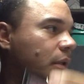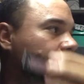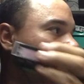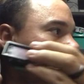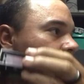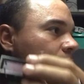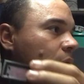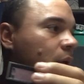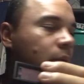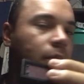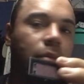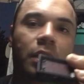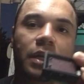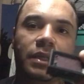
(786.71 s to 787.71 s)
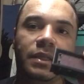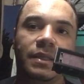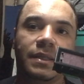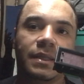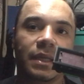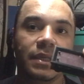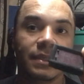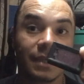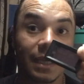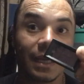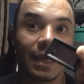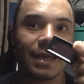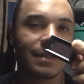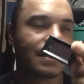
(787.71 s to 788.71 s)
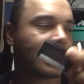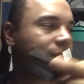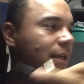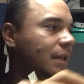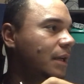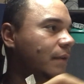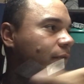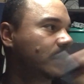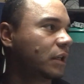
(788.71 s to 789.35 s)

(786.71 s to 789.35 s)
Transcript: Então, bora instalar isso aqui, né?